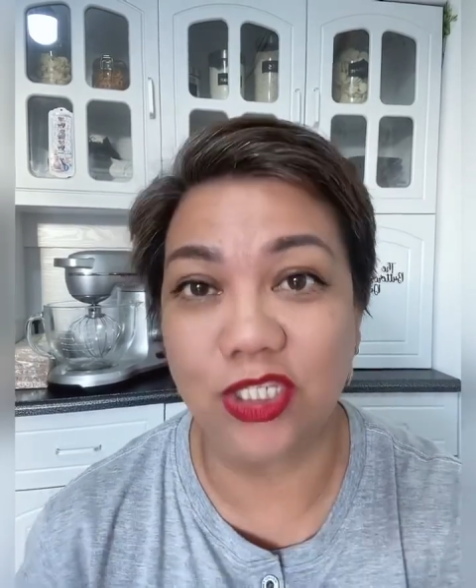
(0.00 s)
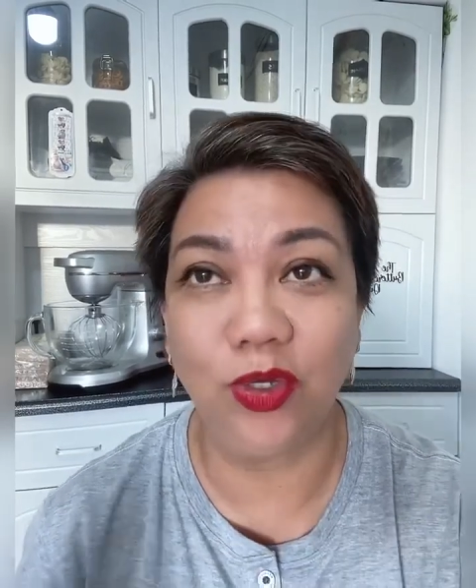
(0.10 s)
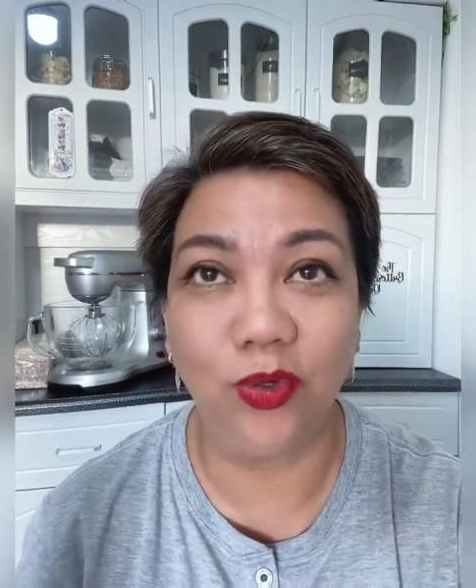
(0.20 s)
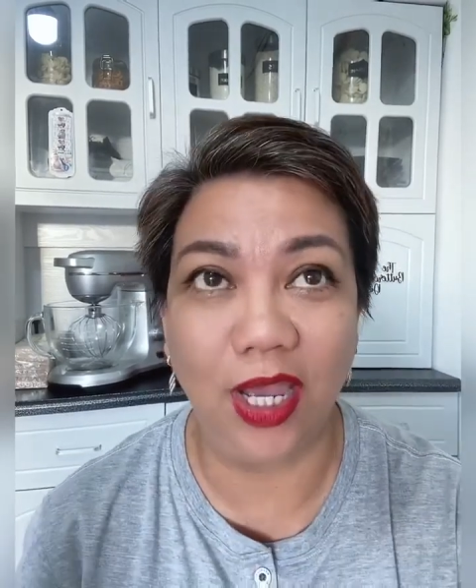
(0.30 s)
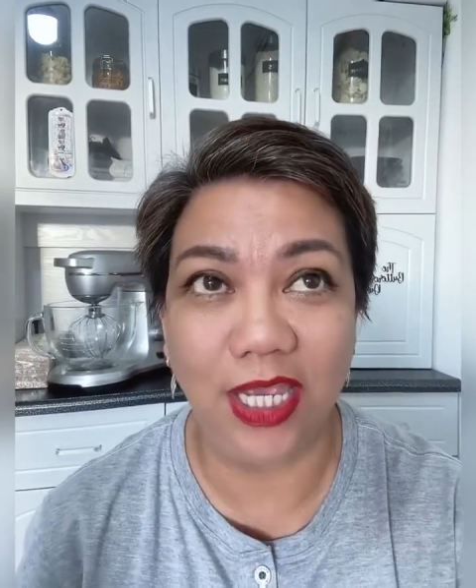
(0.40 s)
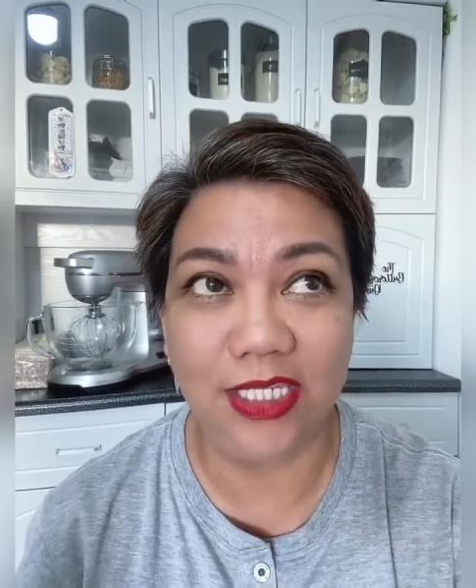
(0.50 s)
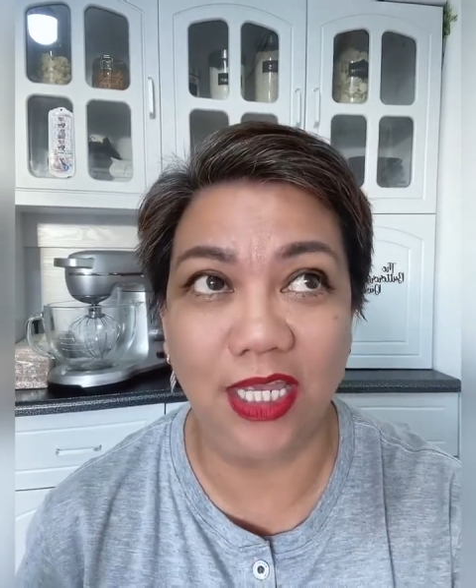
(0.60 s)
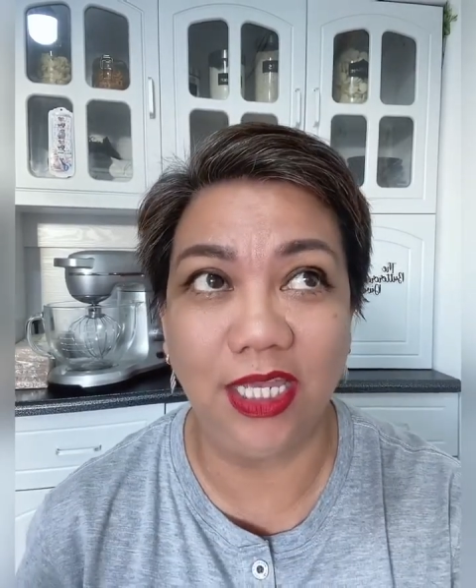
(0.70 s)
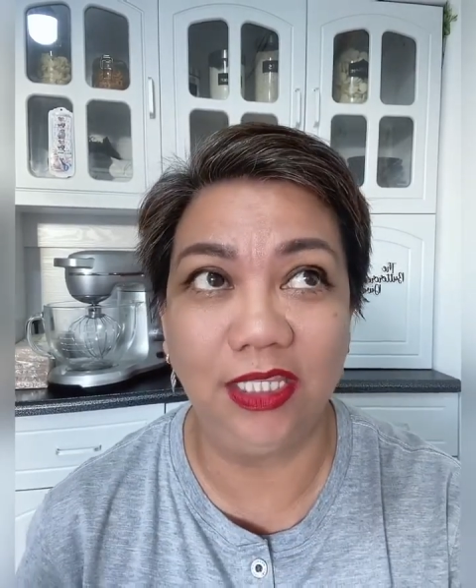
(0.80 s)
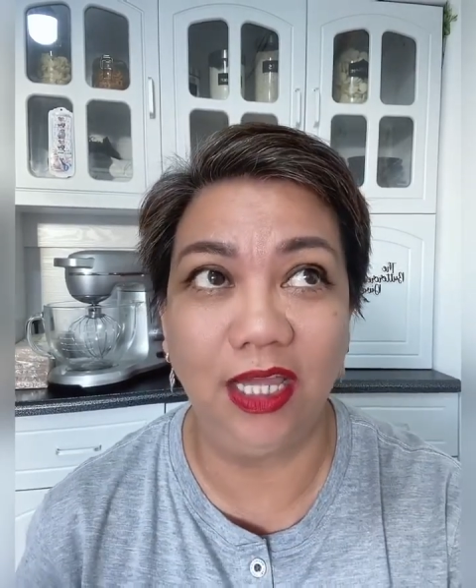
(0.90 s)
So, I
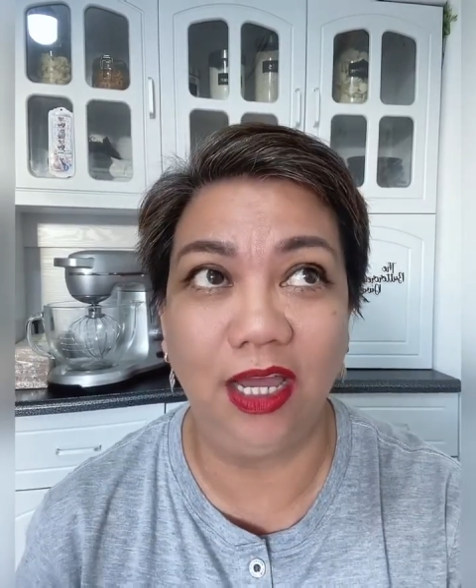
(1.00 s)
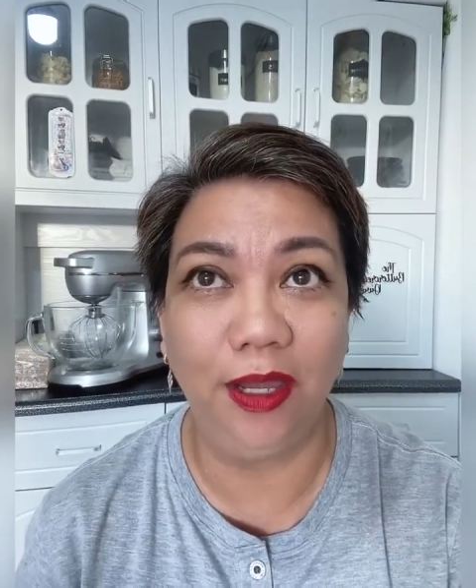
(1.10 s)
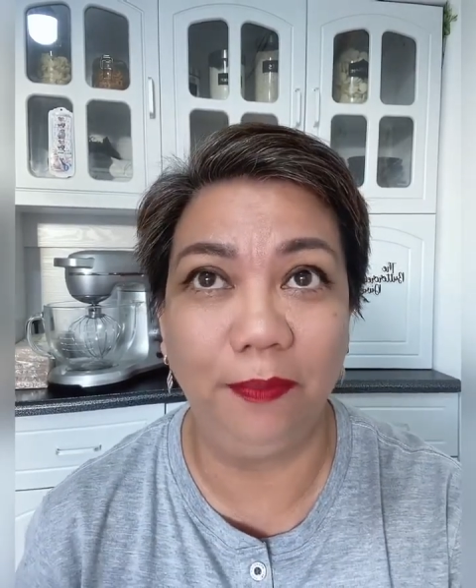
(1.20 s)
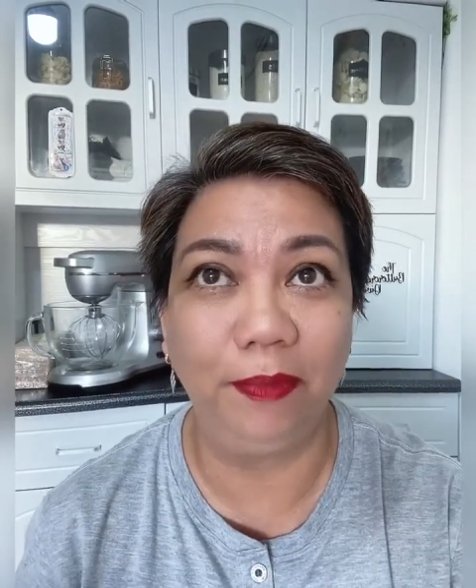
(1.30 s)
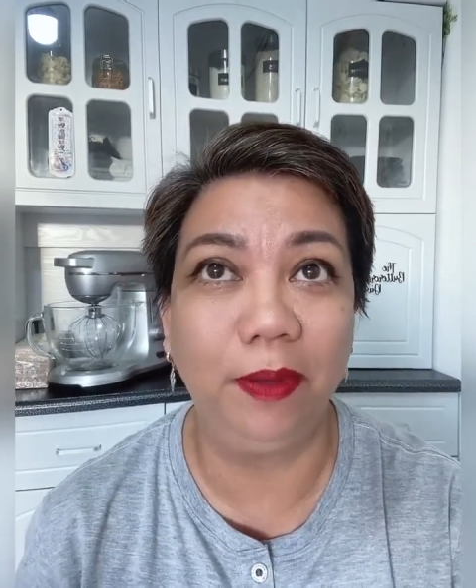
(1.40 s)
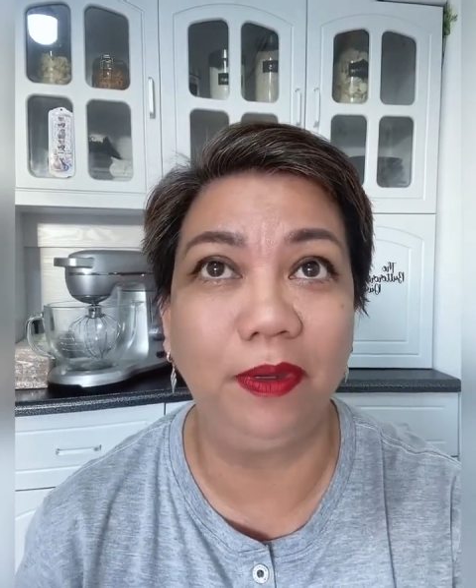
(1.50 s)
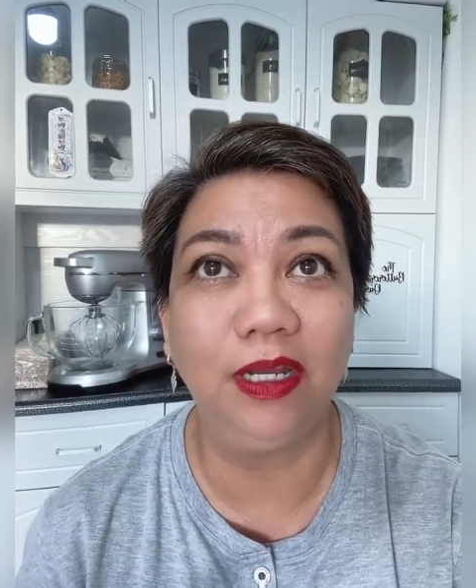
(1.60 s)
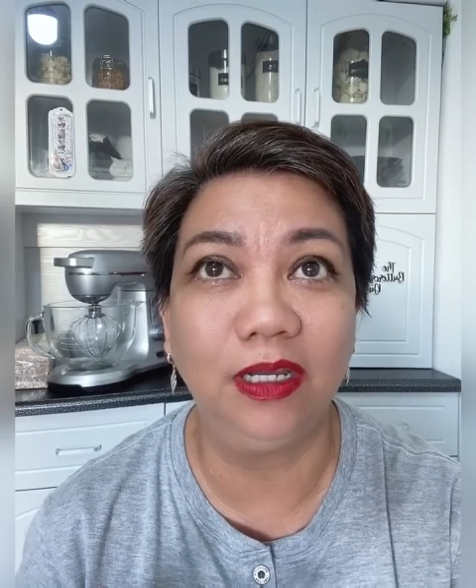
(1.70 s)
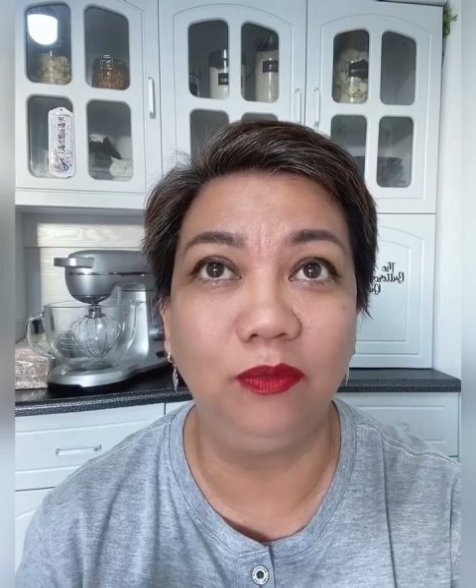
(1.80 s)
said, um, I'm gonna,